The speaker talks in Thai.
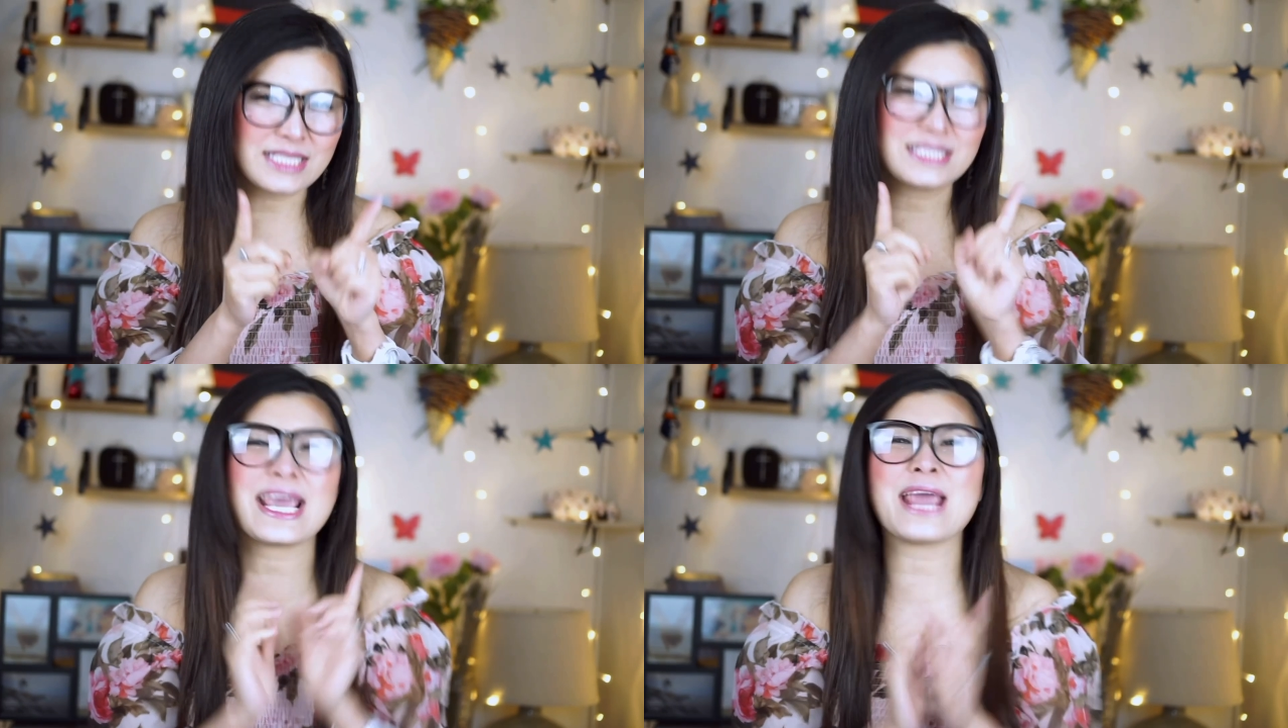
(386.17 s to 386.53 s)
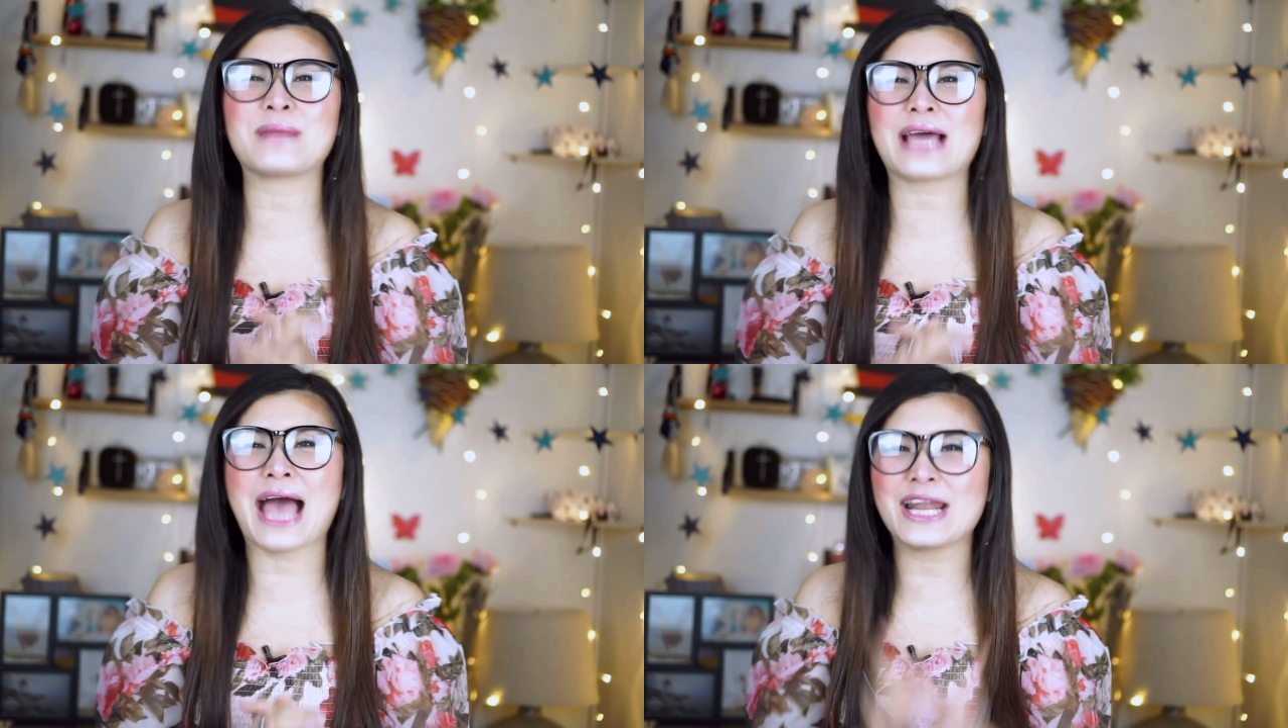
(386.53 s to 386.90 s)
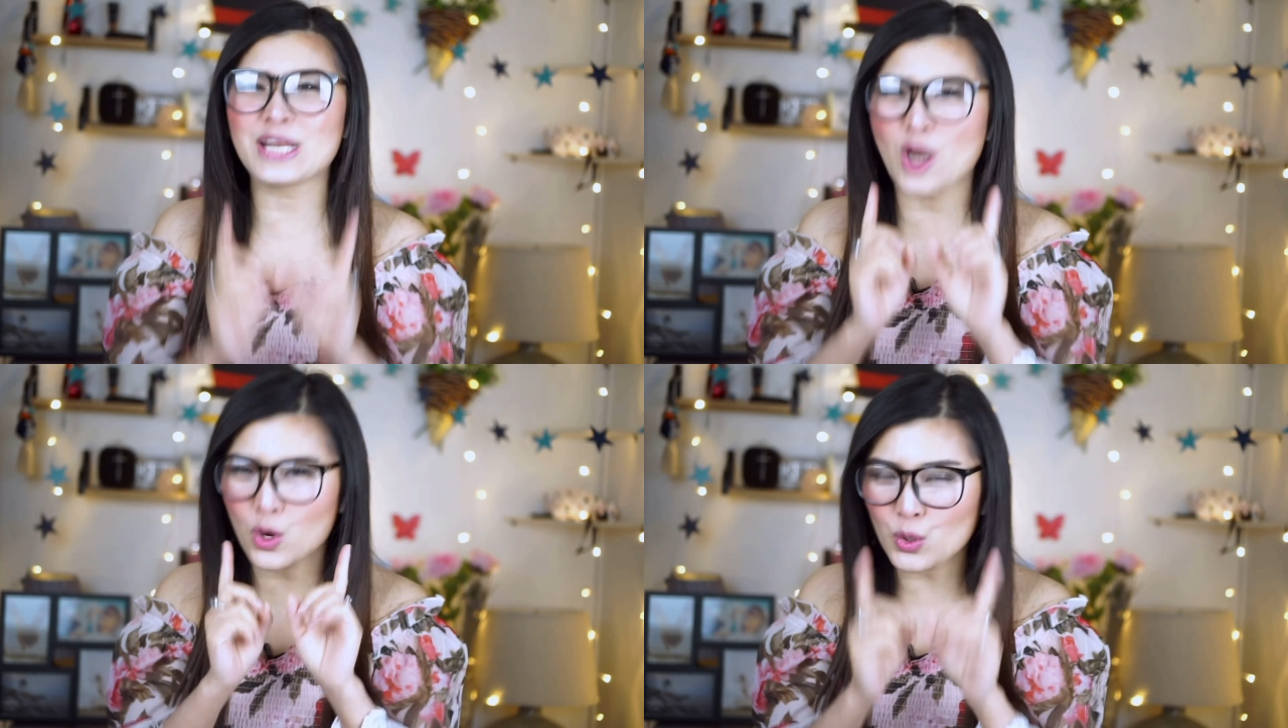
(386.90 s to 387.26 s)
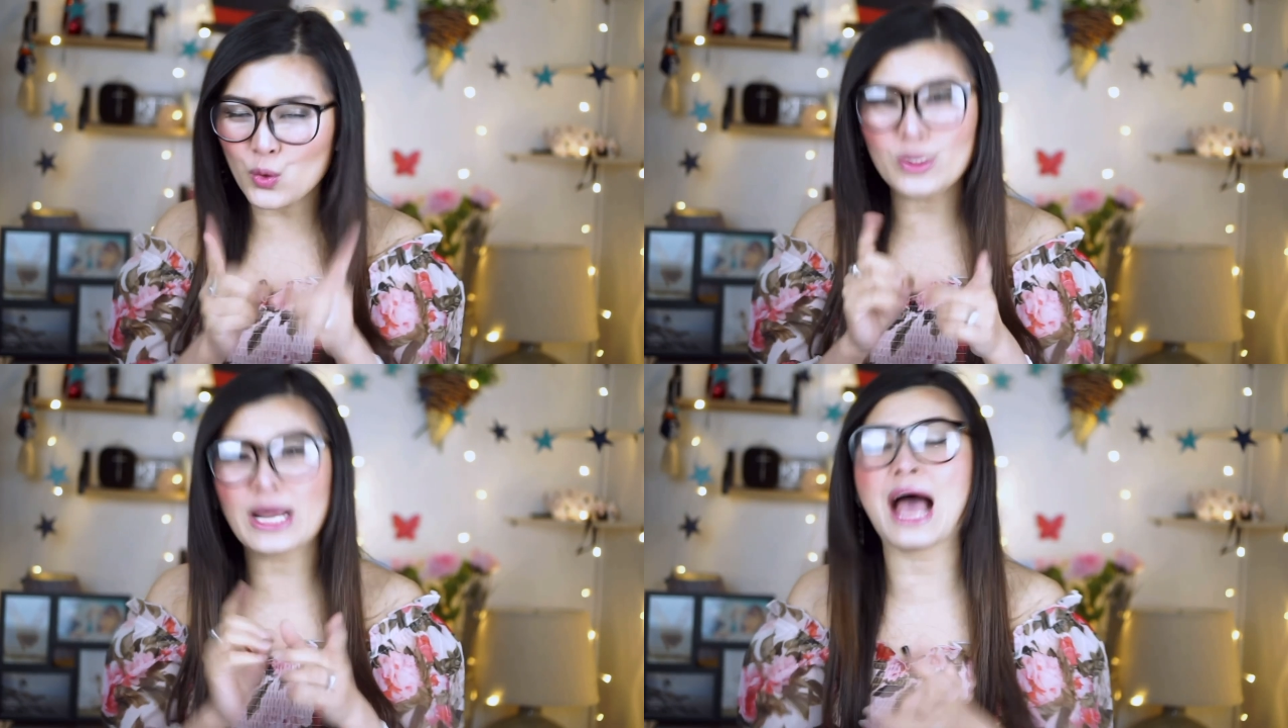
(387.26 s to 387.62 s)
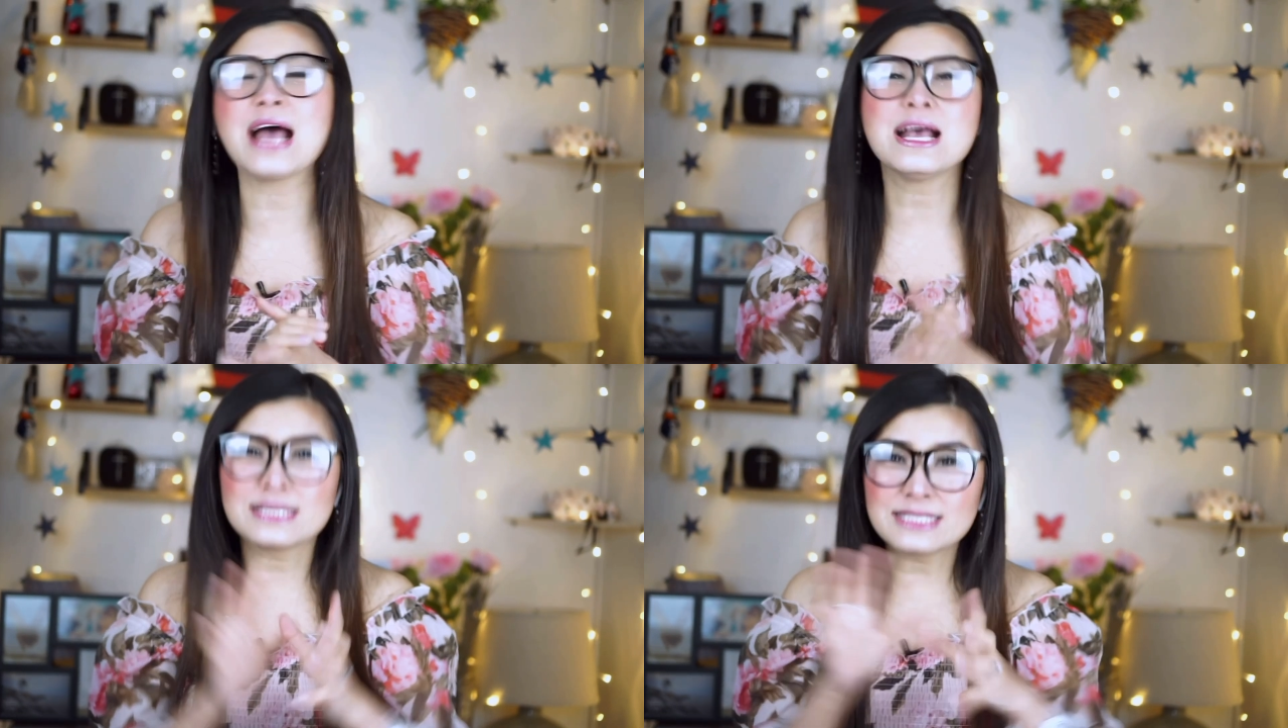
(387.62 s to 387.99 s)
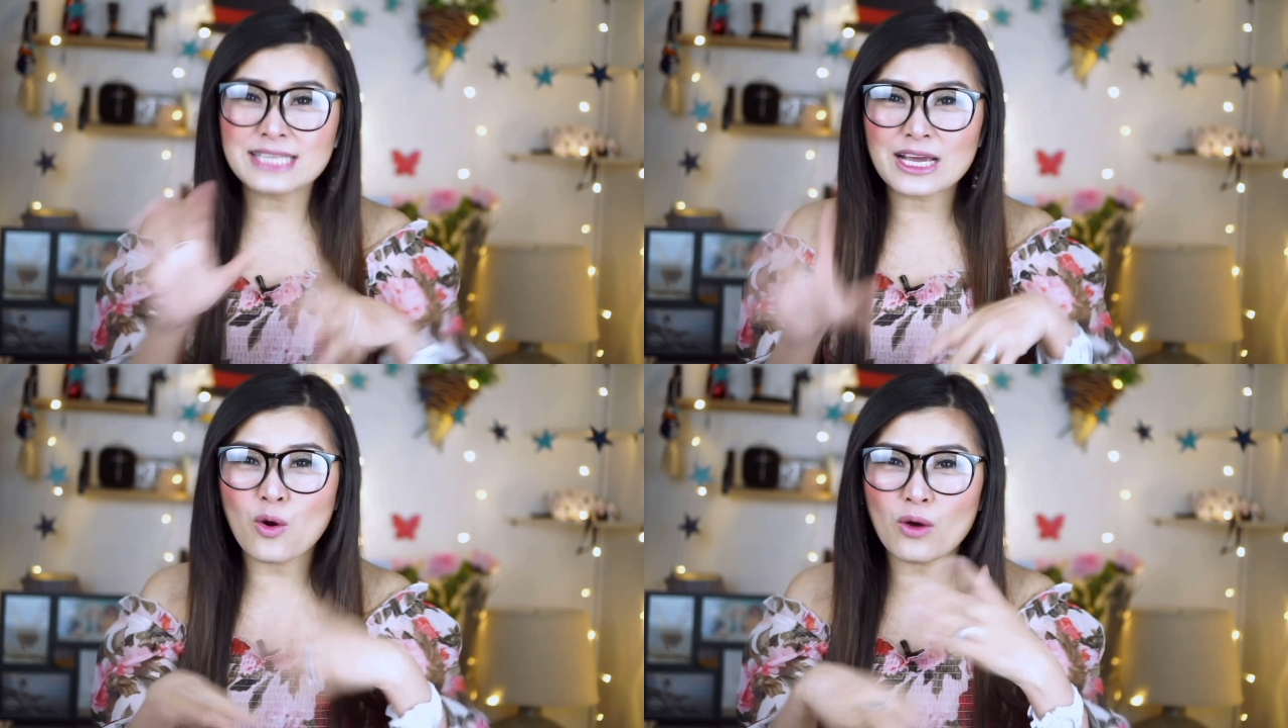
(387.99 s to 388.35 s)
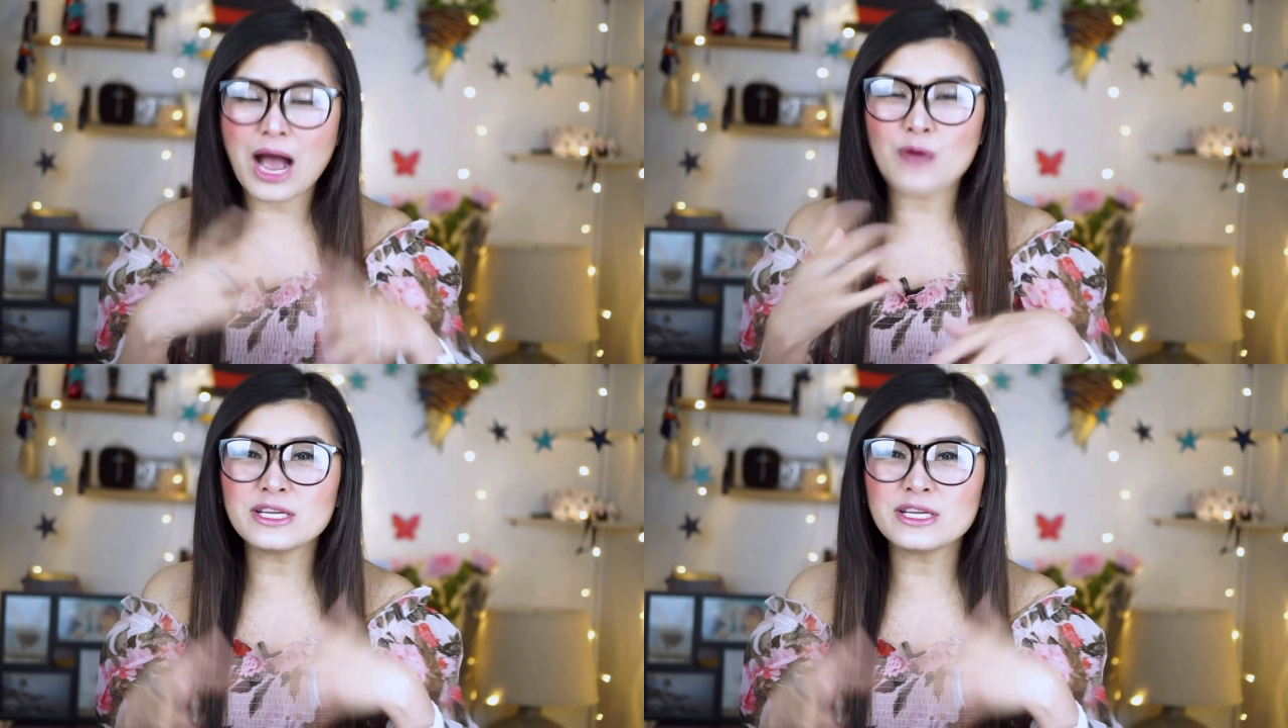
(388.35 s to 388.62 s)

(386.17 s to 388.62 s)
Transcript: เจมนะคะน้องกู๊ดนะคะเสียงของเขา